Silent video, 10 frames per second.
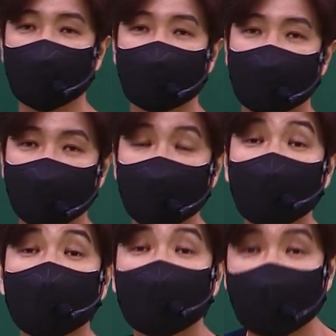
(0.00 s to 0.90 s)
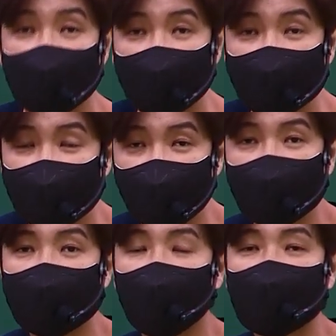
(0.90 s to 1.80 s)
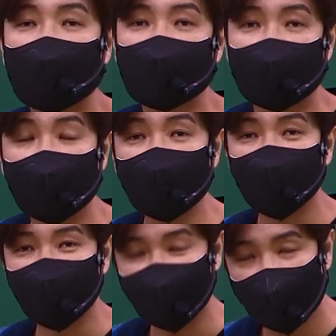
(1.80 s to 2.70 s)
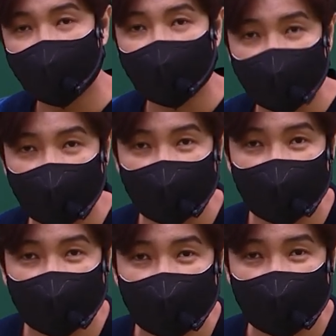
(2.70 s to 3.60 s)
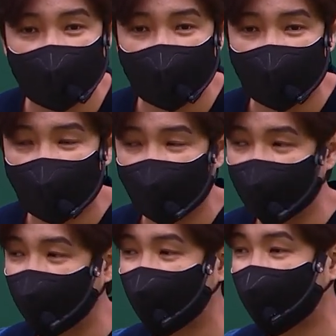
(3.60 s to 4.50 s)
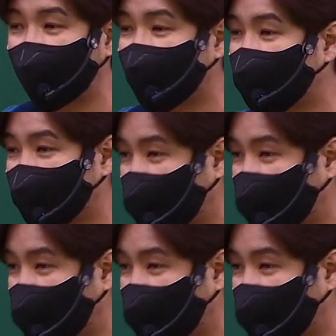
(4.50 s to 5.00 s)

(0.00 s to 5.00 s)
있는 자료들 마음대로 퍼다 날르면 죽여버릴 거야 그걸 퍼다 다른 데로